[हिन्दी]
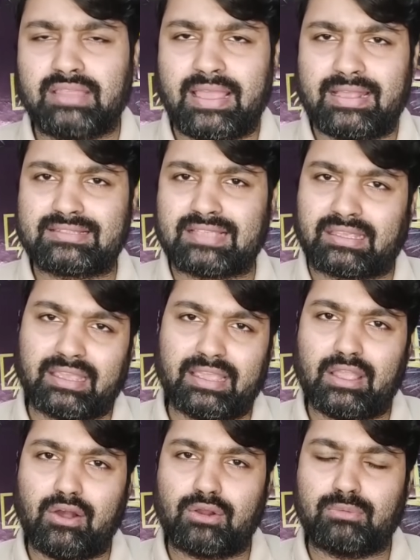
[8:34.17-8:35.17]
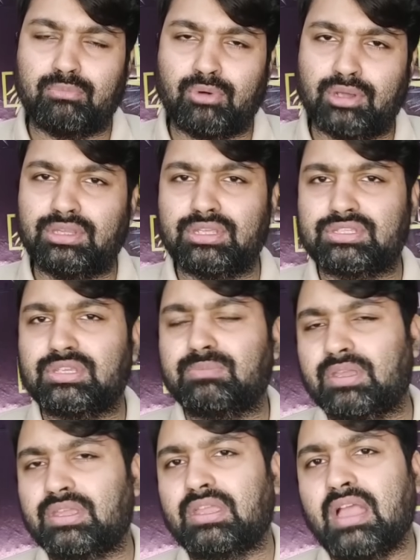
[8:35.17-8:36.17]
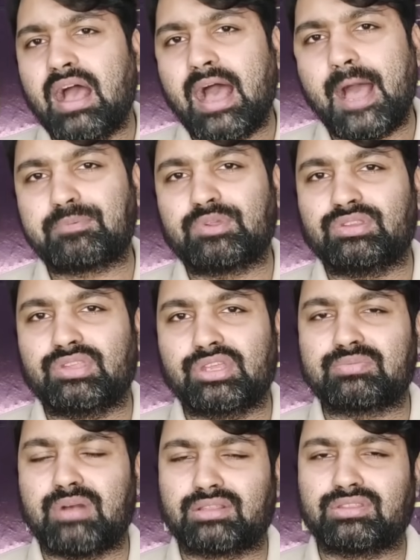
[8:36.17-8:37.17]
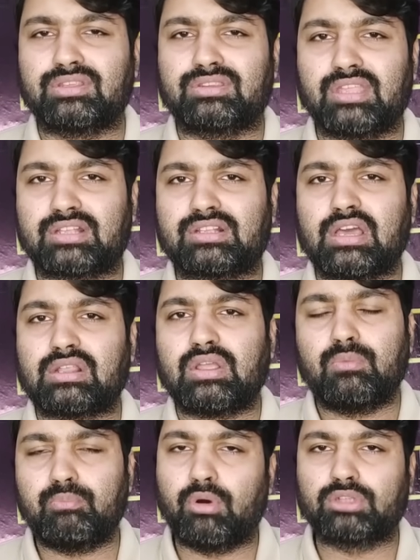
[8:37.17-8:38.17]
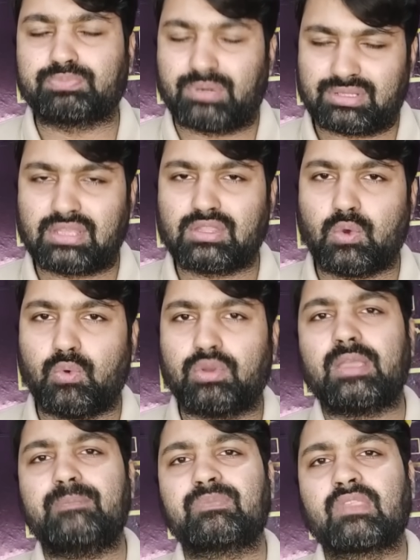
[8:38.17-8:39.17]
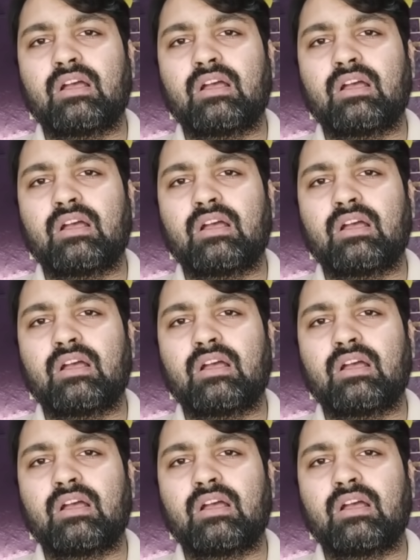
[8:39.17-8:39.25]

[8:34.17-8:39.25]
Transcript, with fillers: देख सके और मोदी जी भी आपकी देशभक्ति देखकर बहुत प्रसन्न होंगे